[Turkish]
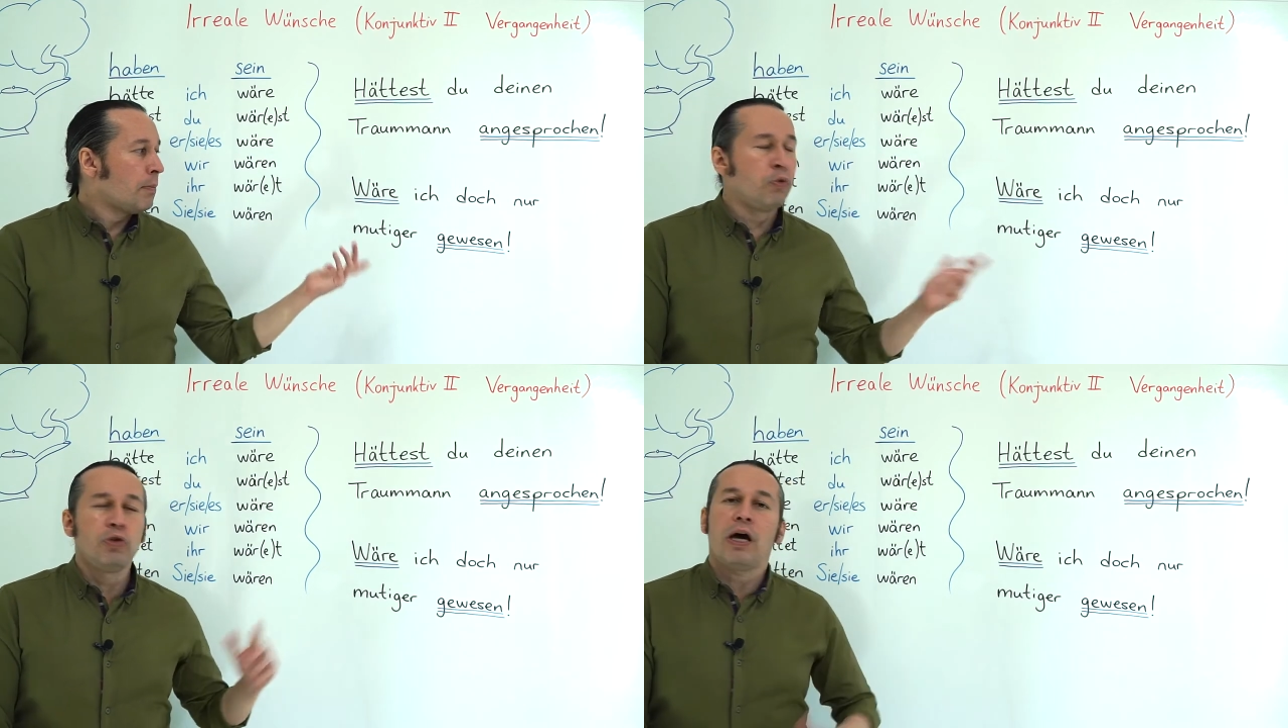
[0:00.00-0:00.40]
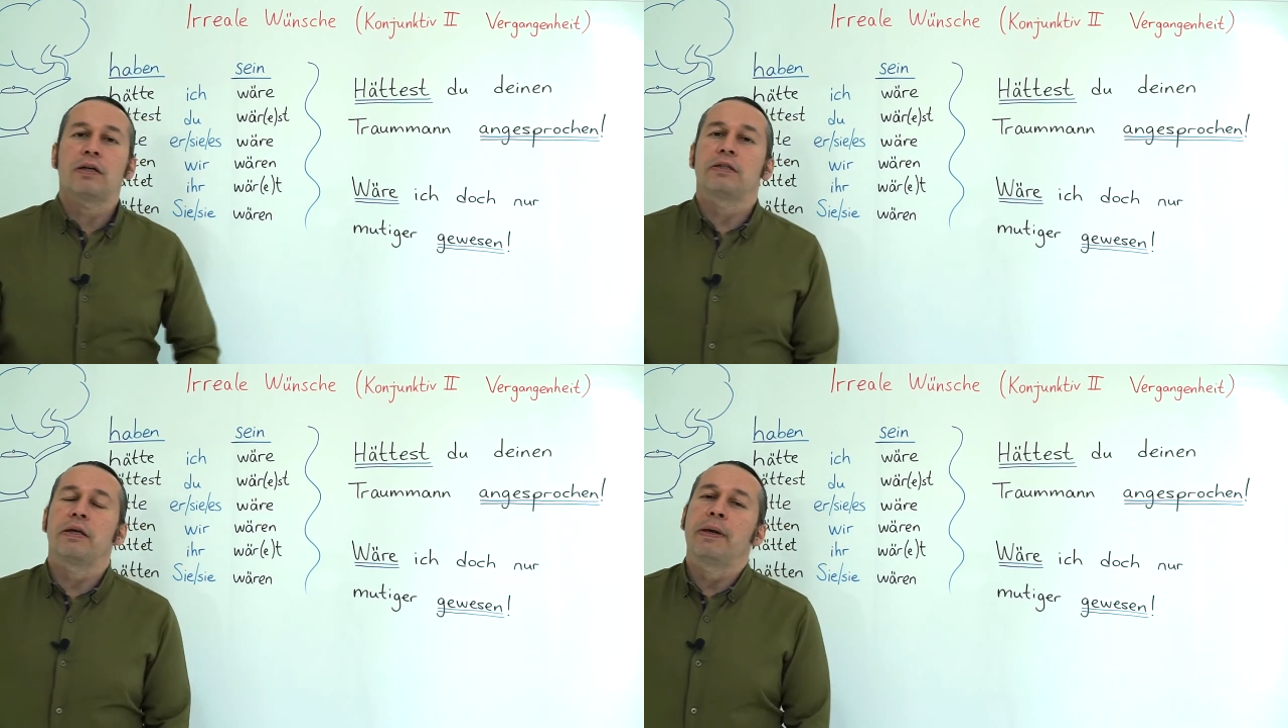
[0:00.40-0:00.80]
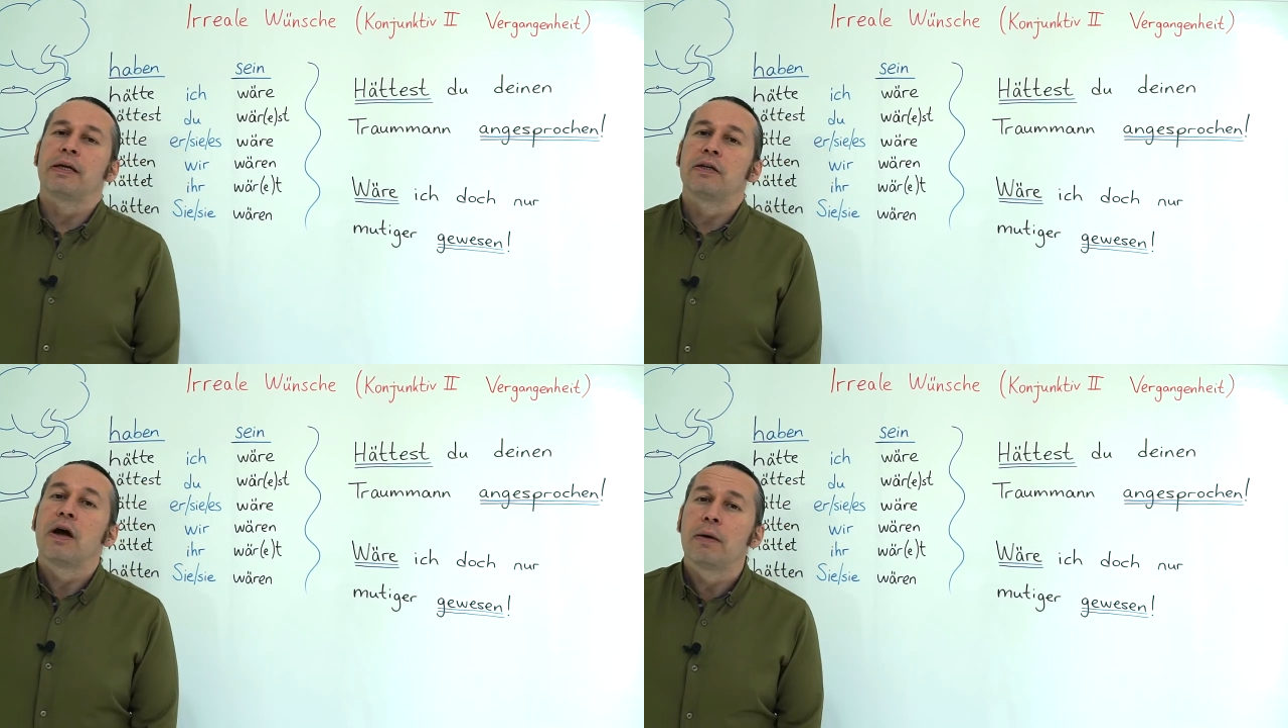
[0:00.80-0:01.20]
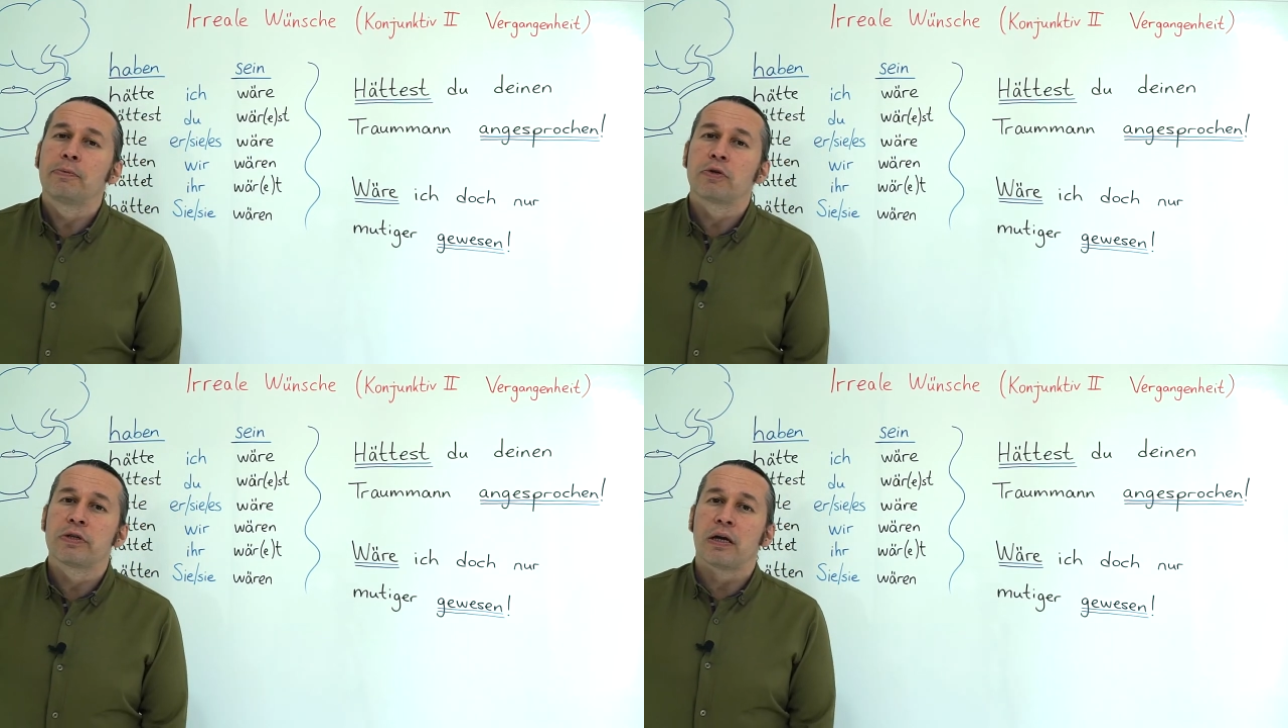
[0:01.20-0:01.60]
Bunlar da demek ki ne
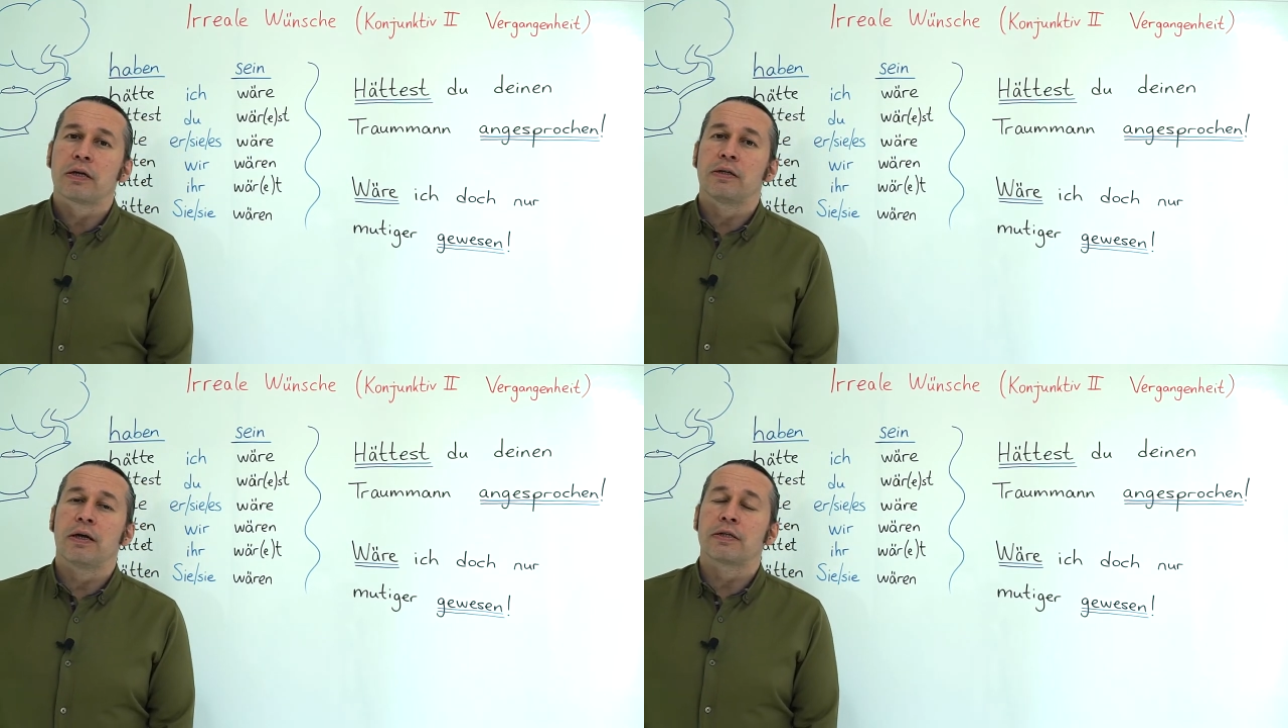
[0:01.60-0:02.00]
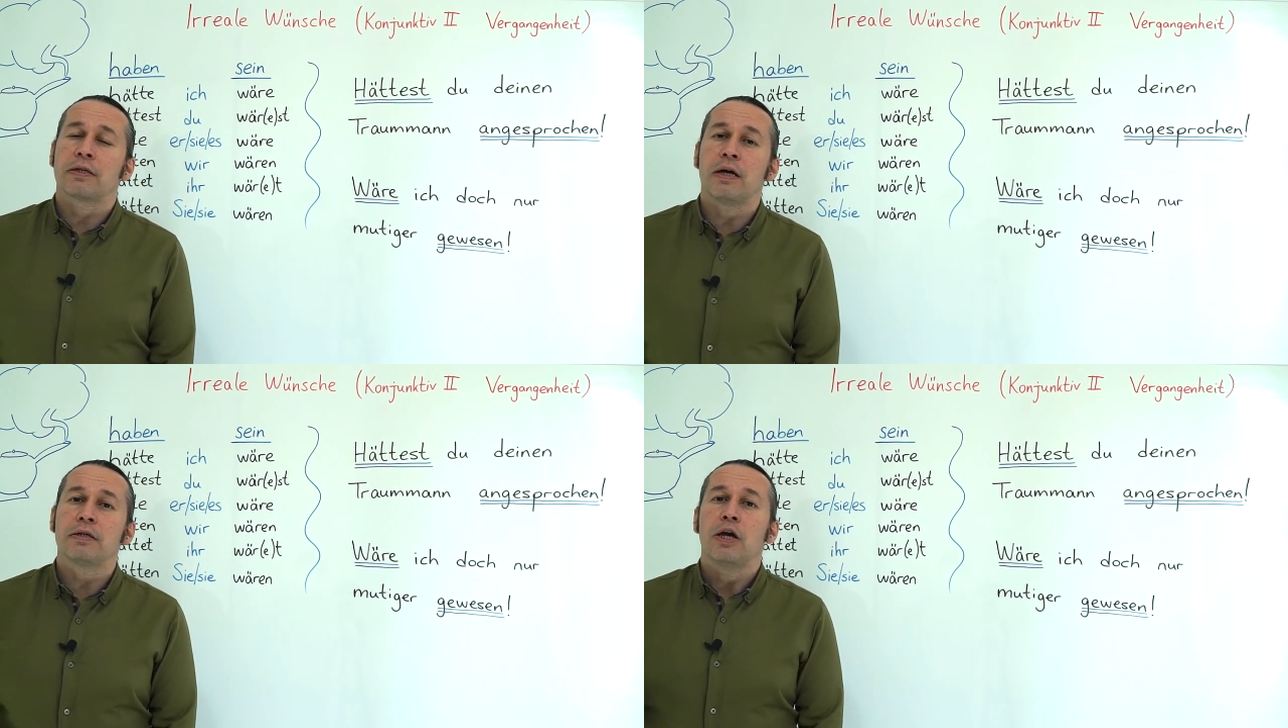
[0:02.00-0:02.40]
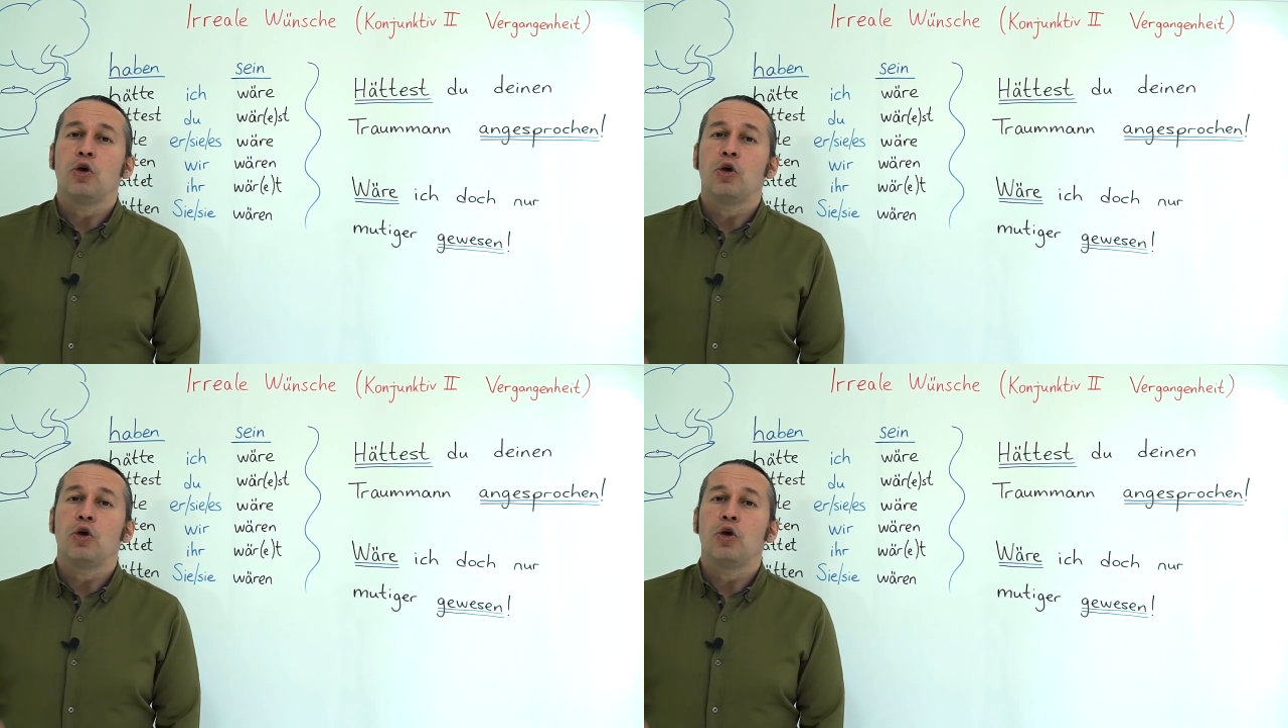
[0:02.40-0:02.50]
yapıyoruz arkadaşlar?